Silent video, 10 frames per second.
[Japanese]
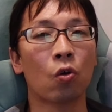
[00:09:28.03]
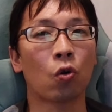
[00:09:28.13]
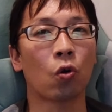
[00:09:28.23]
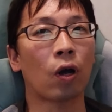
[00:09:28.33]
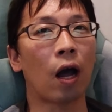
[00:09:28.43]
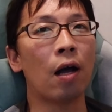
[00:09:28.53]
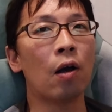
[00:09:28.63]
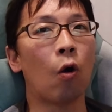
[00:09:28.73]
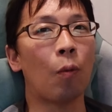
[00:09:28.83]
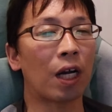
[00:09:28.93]
高評価
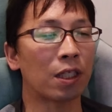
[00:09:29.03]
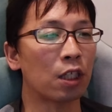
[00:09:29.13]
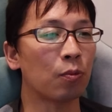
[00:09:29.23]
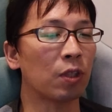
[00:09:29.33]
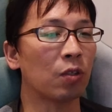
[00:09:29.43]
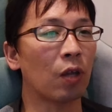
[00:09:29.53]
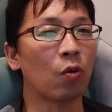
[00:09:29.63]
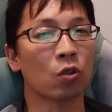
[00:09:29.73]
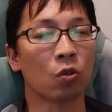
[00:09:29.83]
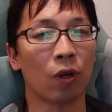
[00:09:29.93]
お任せしますのでよ
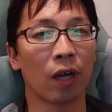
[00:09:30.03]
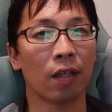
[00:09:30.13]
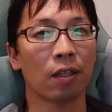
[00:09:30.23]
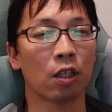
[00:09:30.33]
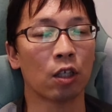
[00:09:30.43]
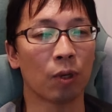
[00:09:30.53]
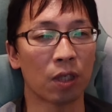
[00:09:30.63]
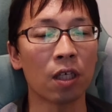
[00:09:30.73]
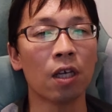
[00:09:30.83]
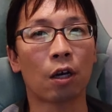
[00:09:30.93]
ろしくお願いいたしま
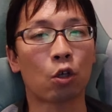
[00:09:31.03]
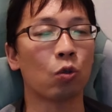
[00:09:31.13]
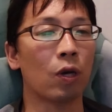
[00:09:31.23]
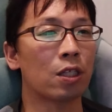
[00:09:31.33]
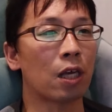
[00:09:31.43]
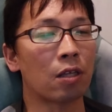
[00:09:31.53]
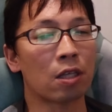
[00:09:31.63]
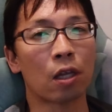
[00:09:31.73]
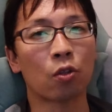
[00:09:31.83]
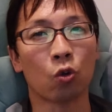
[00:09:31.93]
す。各種
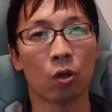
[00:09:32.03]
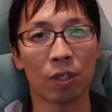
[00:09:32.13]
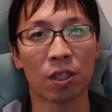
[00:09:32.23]
SNS やっておりま